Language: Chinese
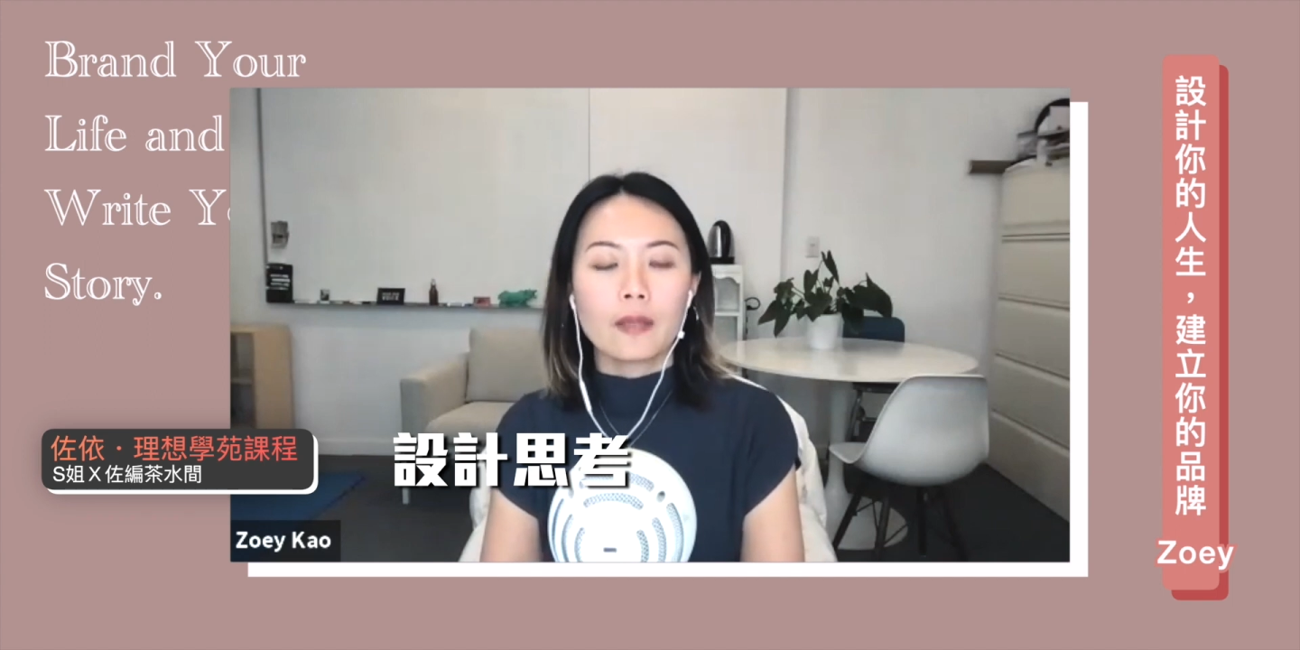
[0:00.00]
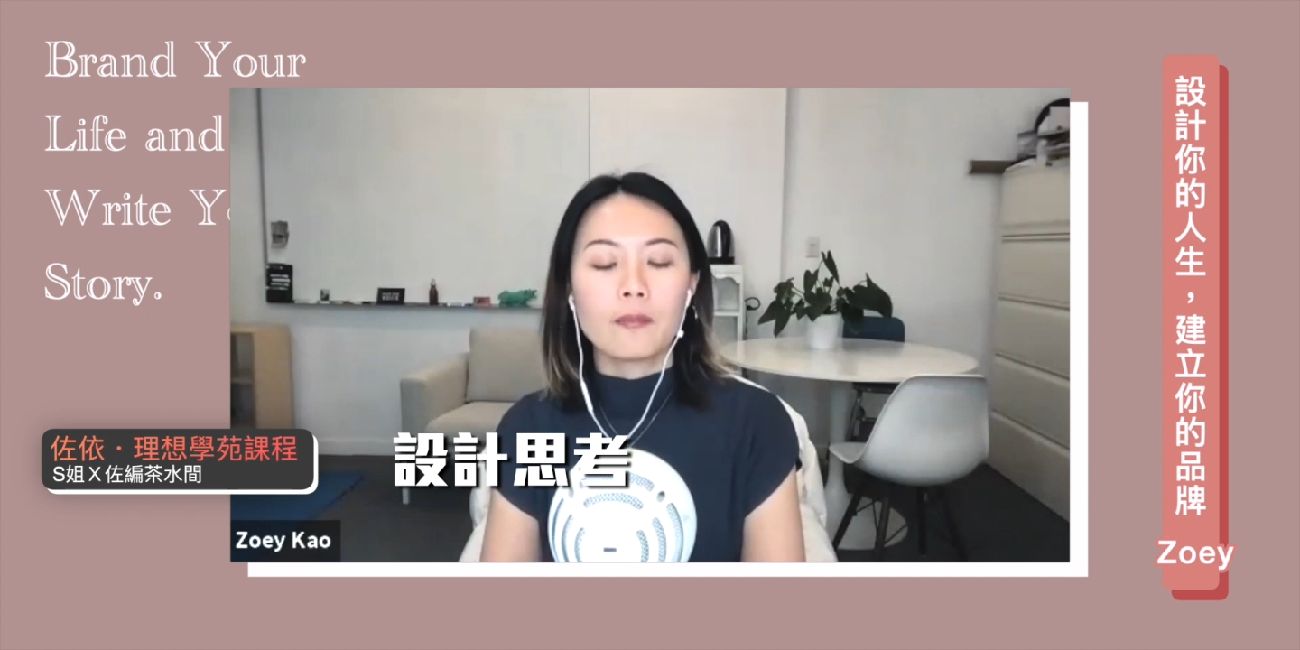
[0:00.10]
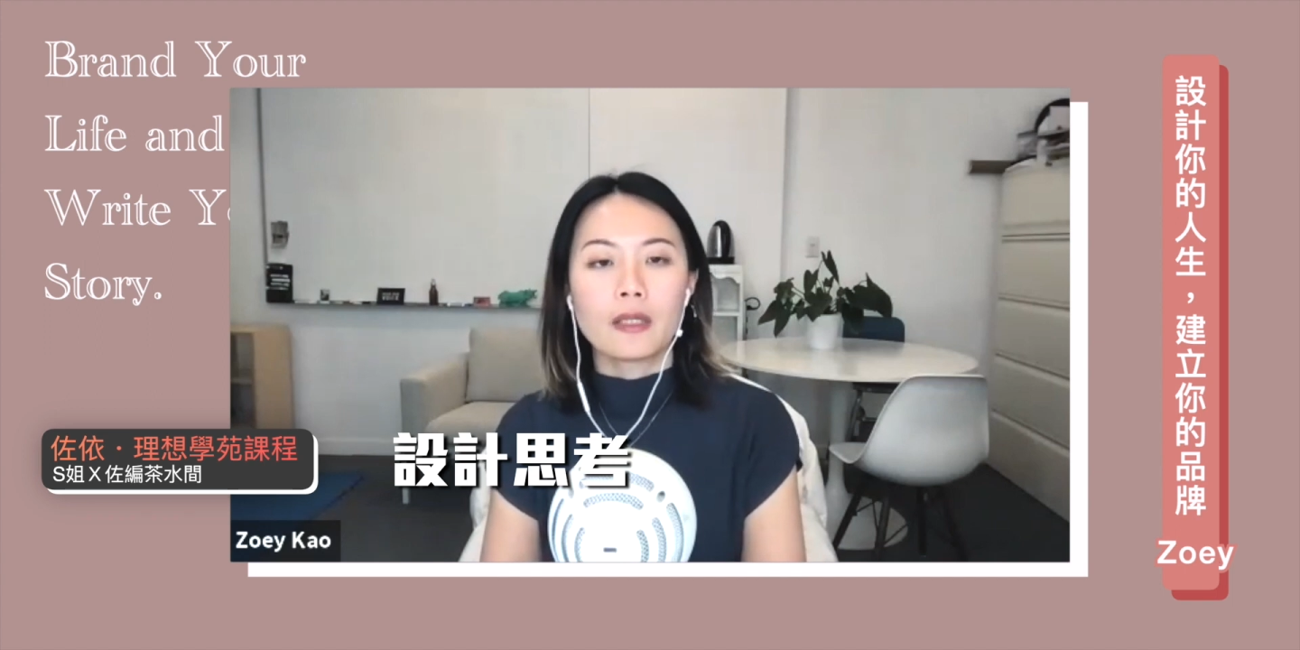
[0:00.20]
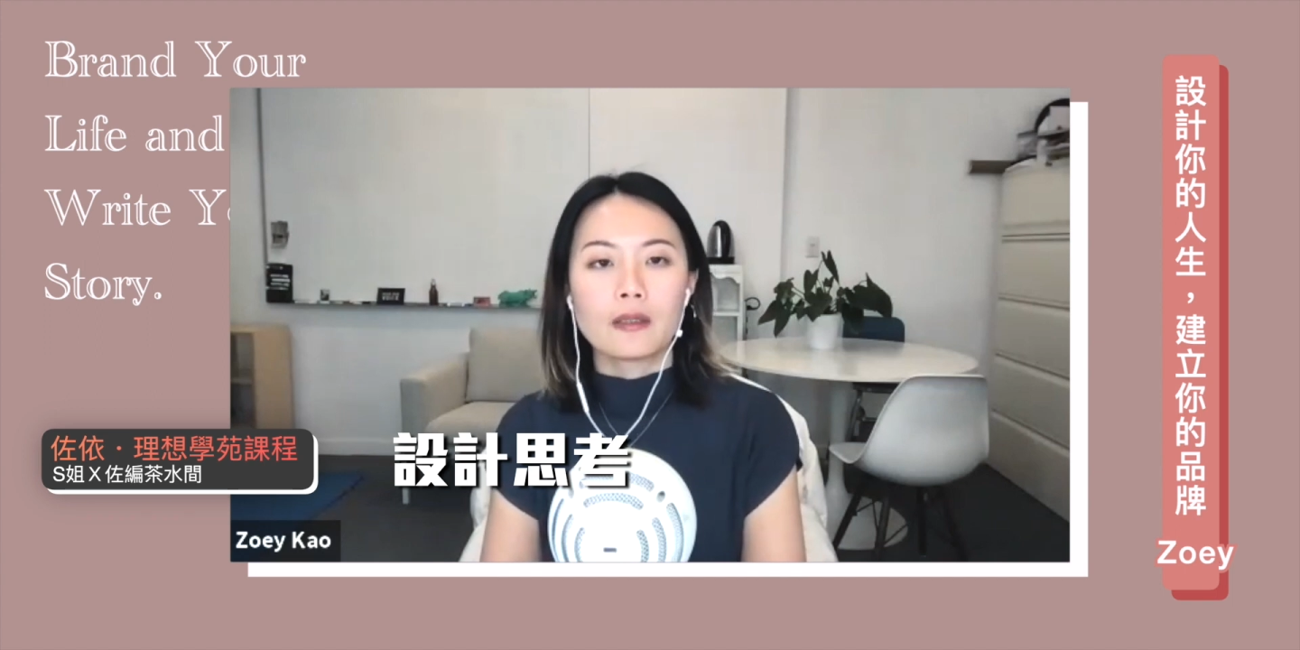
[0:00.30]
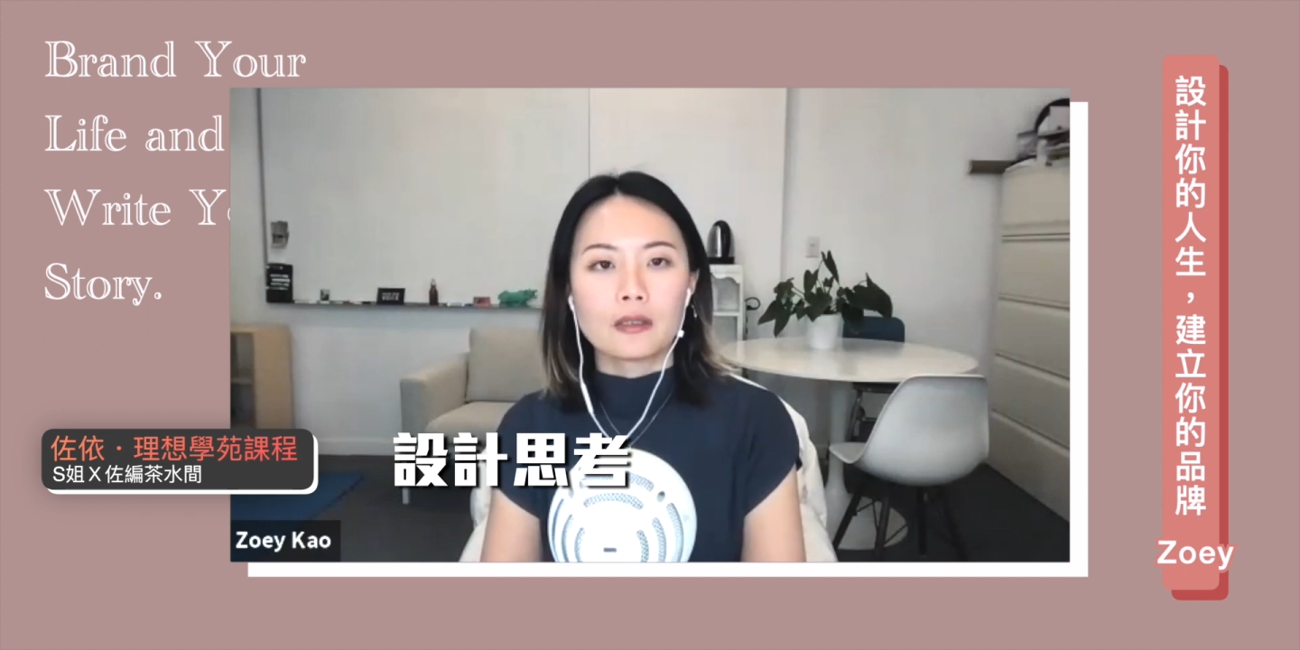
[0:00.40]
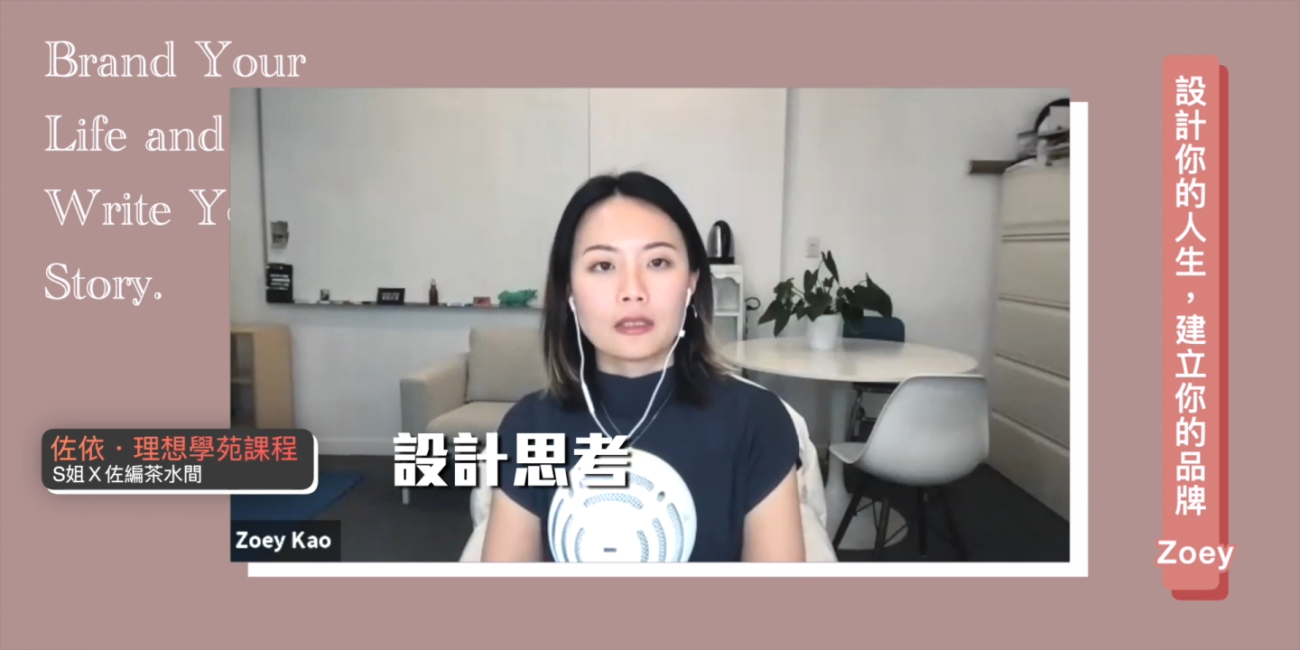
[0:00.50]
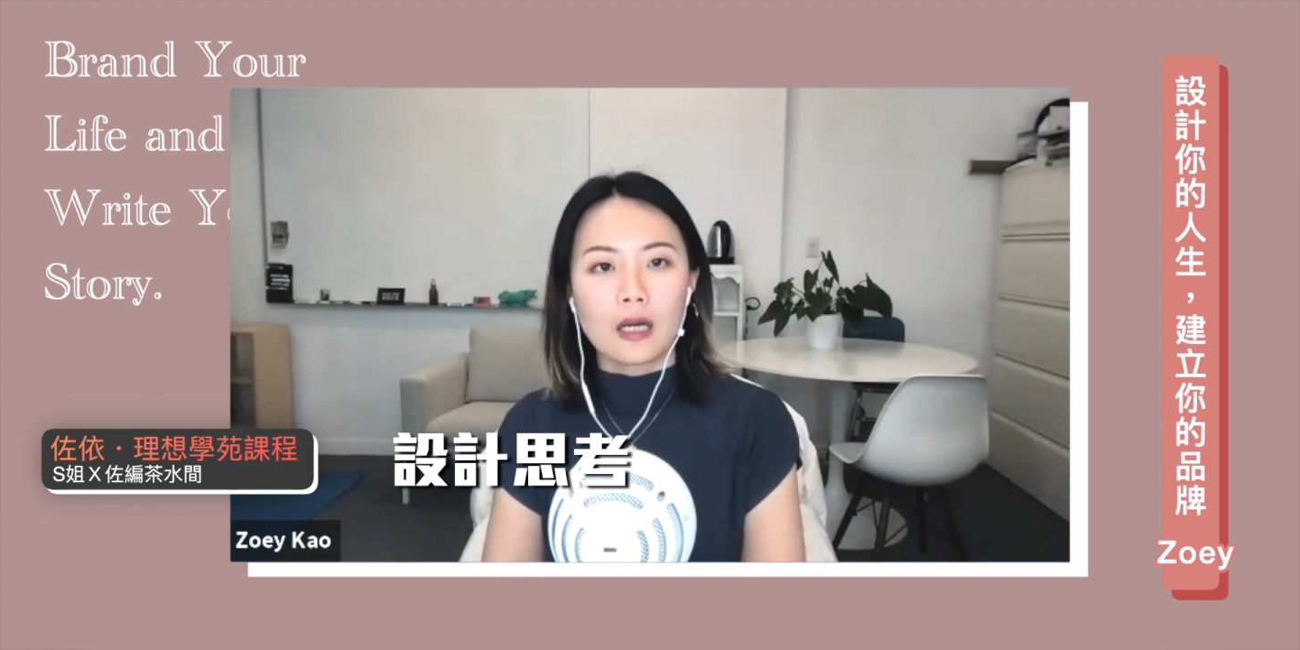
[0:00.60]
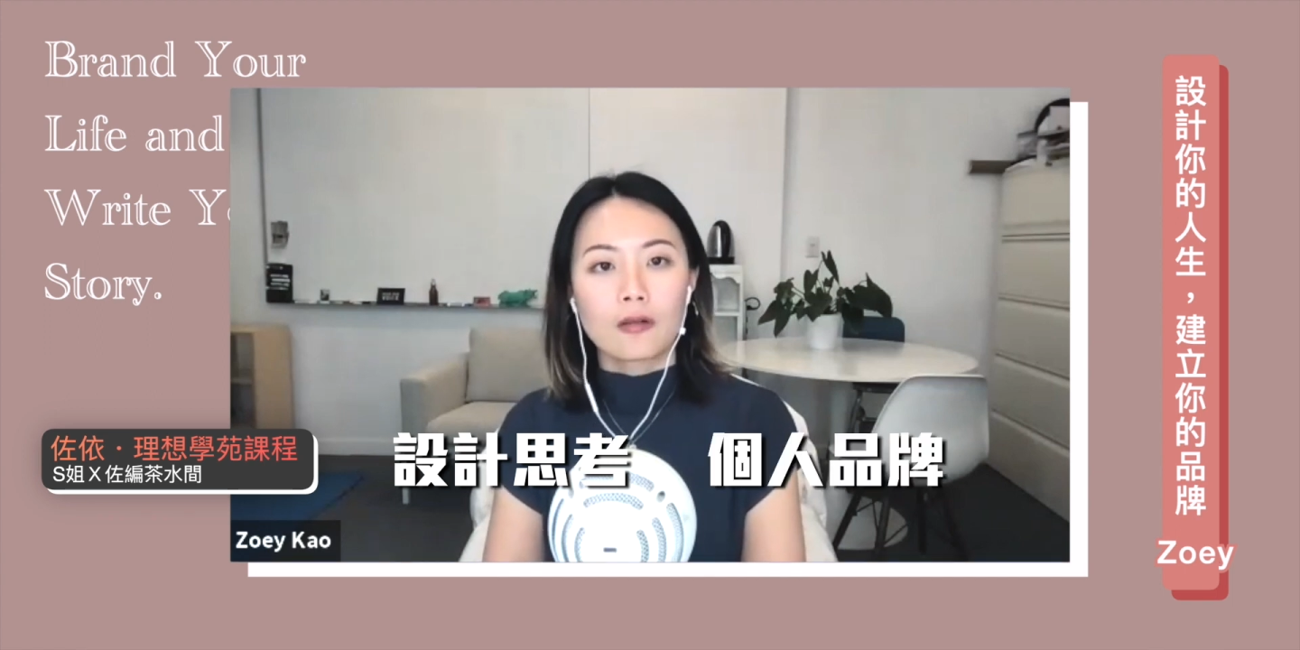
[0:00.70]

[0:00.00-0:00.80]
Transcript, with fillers: 门呢教